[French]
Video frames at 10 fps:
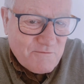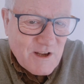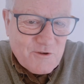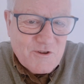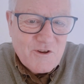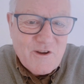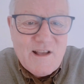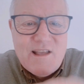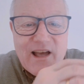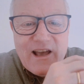dans le cœur,
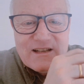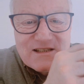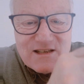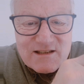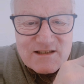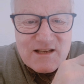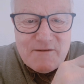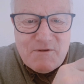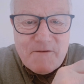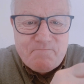à être
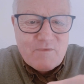sensibles